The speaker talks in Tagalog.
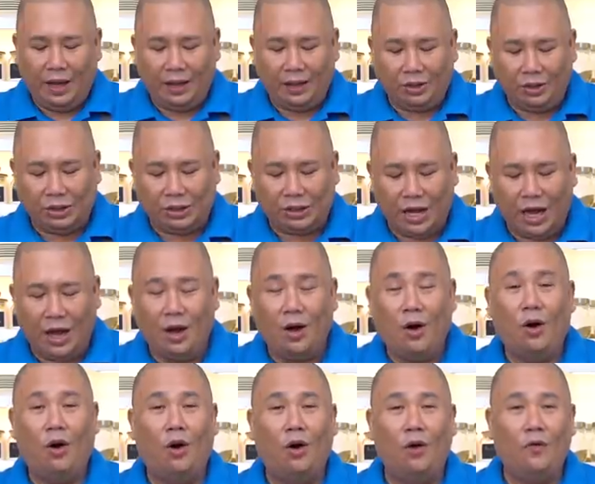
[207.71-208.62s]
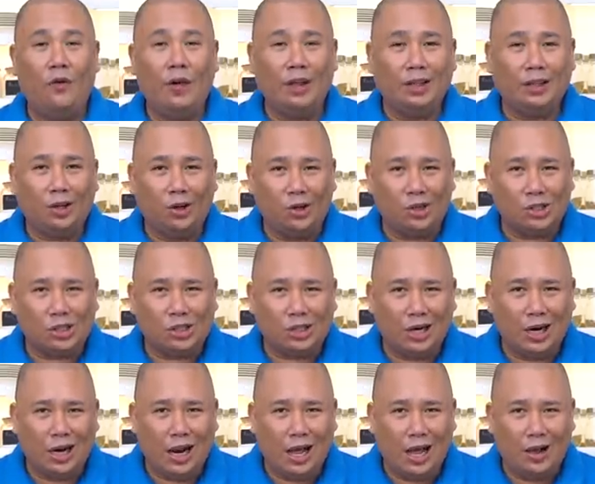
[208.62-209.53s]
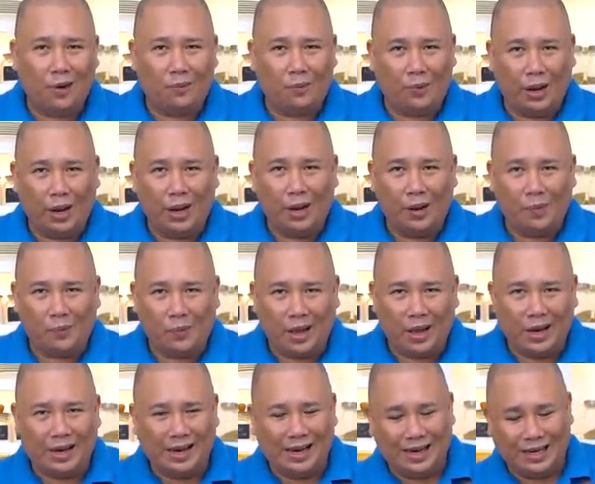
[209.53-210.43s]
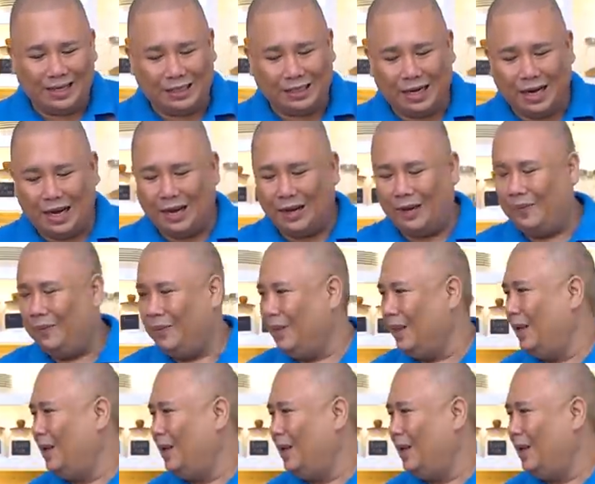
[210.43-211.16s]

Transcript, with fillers: eto siya, oven toaster lang. Pwedeng pwede na siya.